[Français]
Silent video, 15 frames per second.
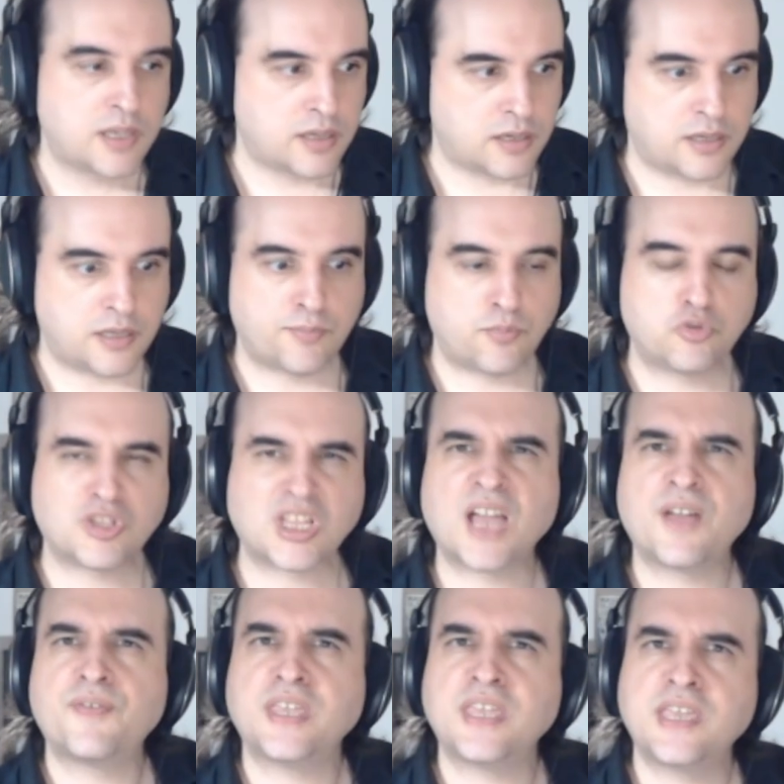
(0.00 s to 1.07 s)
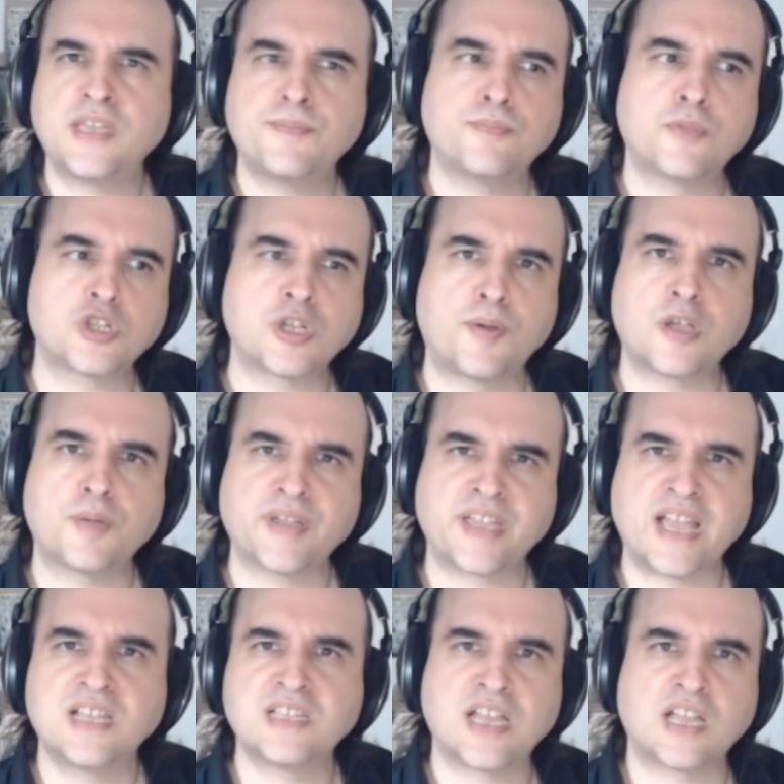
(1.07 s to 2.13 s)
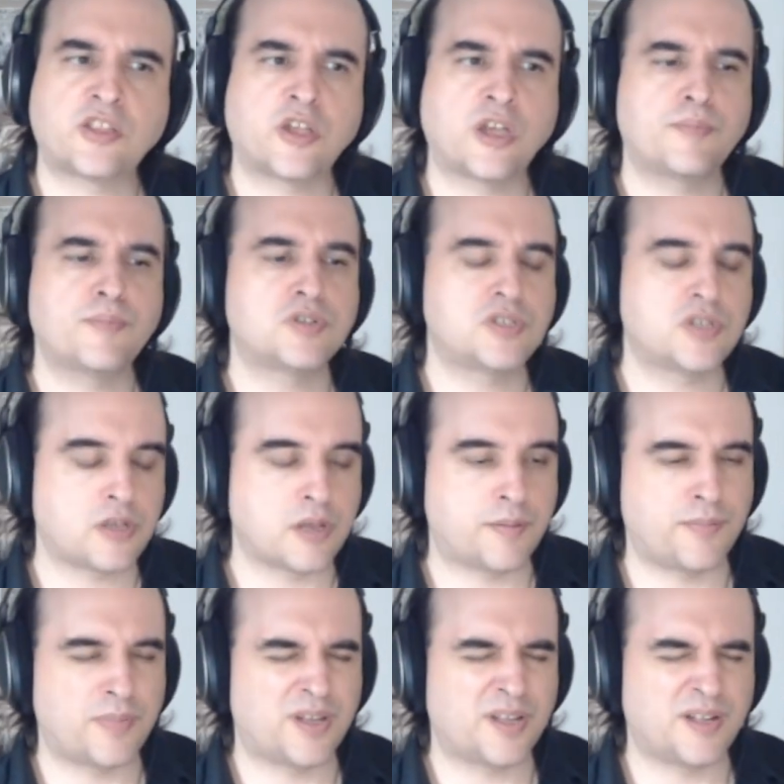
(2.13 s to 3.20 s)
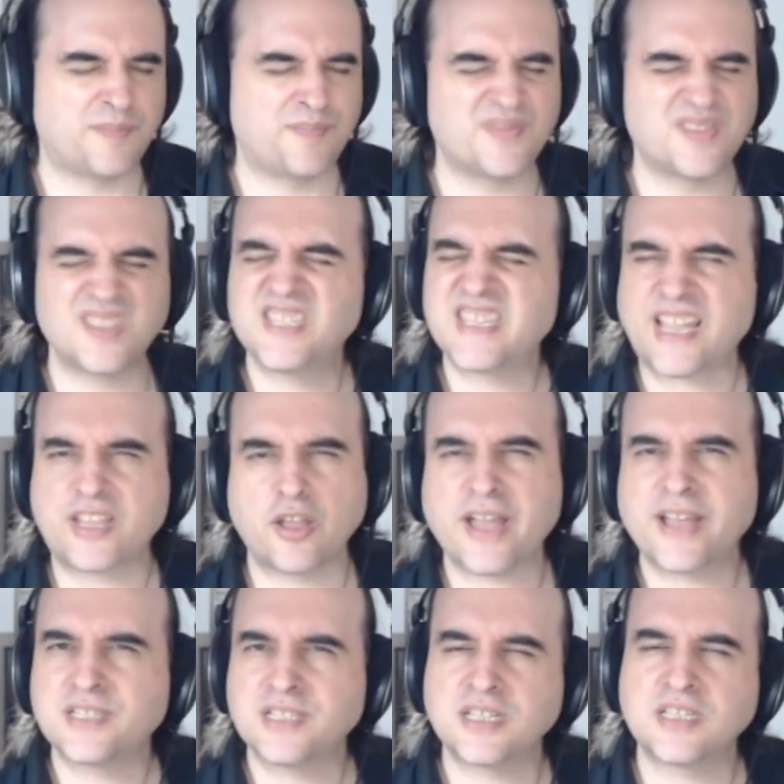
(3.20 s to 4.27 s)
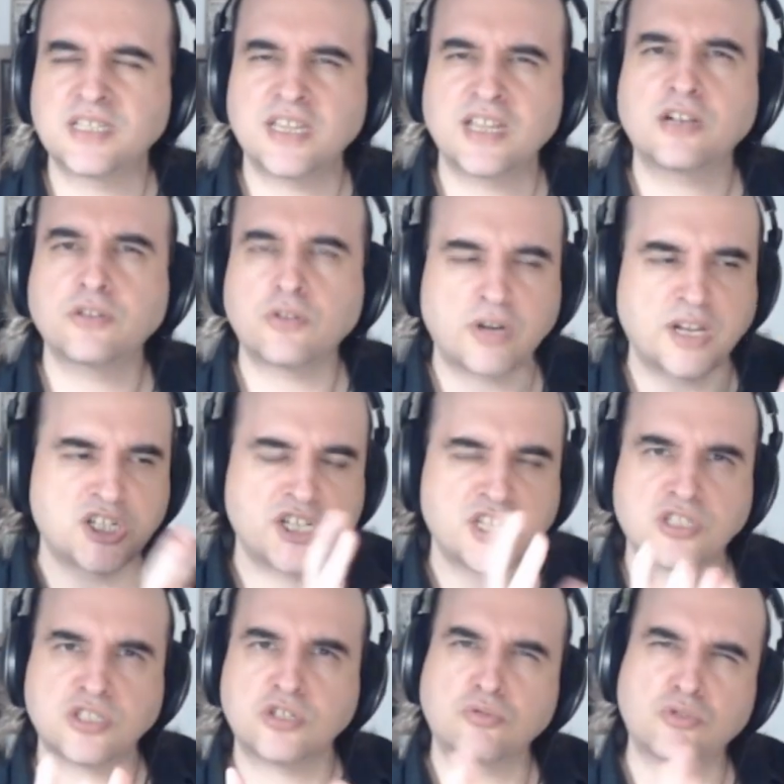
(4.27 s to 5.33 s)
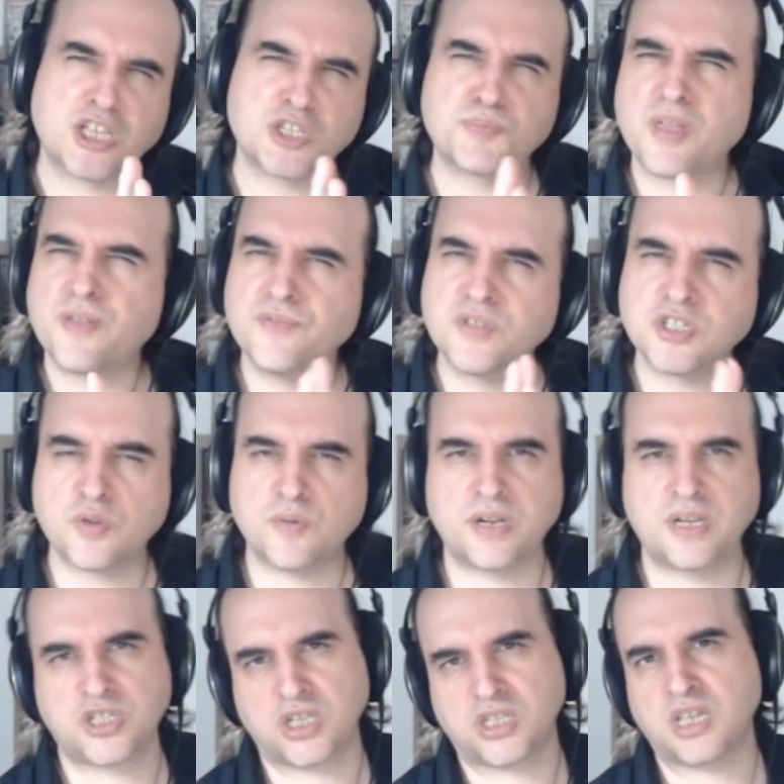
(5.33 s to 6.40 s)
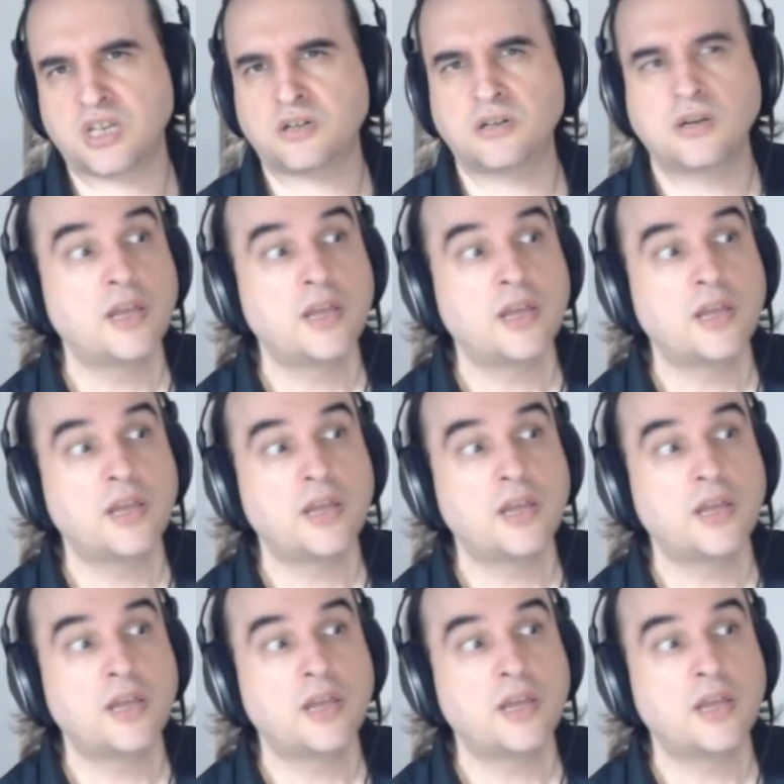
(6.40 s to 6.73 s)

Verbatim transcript: euh, il a beaucoup travaillé, non seulement comme réalisateur, mais aussi comme euh, directeur artistique, donc la gestion de l'aspect visuel, etc.